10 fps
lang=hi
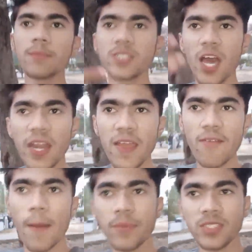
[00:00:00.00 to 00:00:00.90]
हम जा रहे हैं
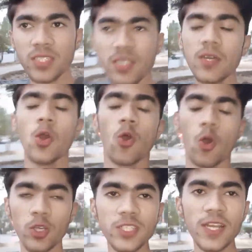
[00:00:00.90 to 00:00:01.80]
वापस
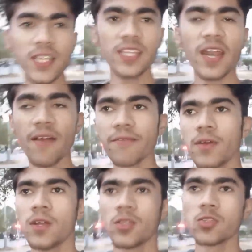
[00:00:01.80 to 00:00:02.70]
हॉस्टल की तरफ
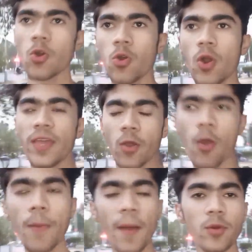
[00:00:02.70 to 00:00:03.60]
तो आई
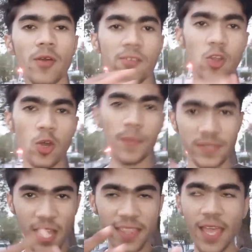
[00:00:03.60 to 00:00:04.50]
होप आपको व्लॉग
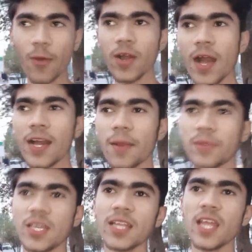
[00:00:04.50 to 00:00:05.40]
पसंद आया होगा अगर
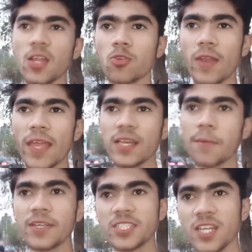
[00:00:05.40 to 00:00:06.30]
पसंद आया तो लाइक
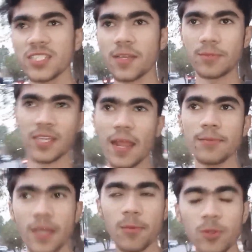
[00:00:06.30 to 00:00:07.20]
कमेंट शेयर
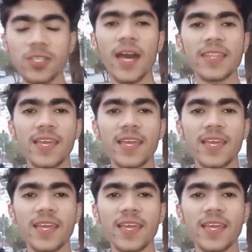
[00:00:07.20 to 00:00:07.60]
सब्सक्राइब सब कुछ कर